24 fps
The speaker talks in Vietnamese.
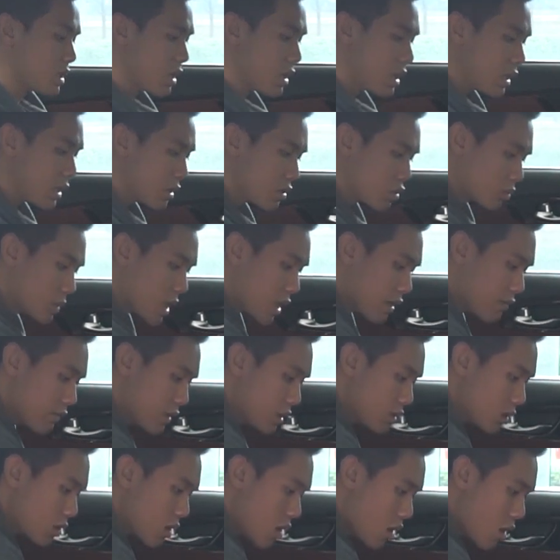dưới này thì chúng ta
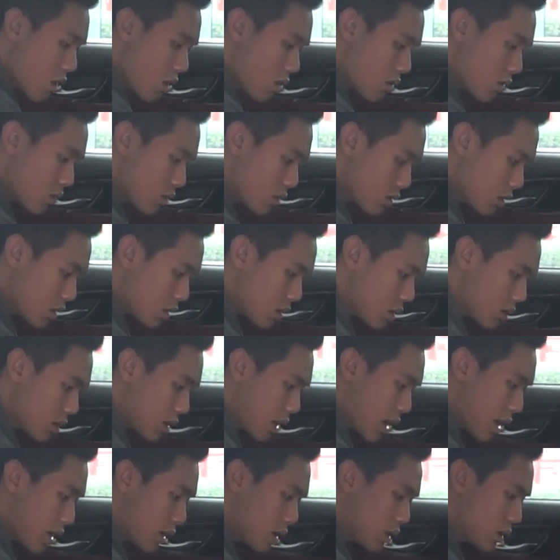vẫn có
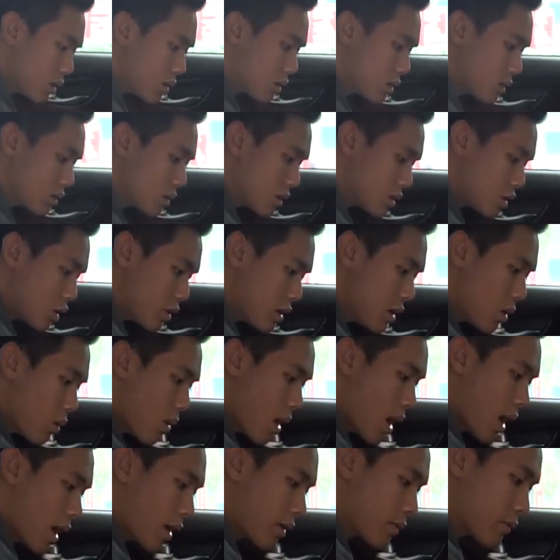hai cửa gió điều
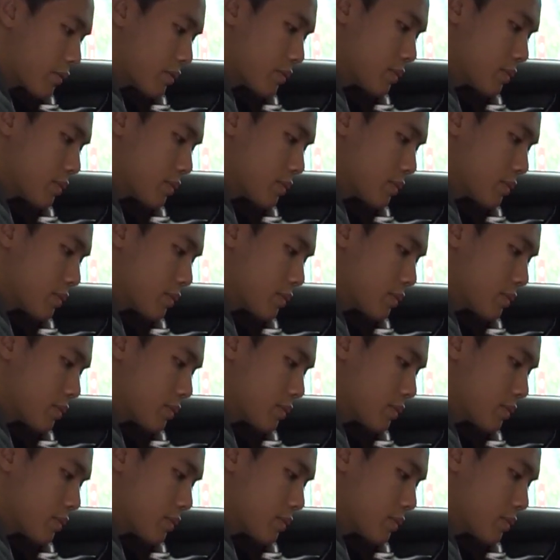hòa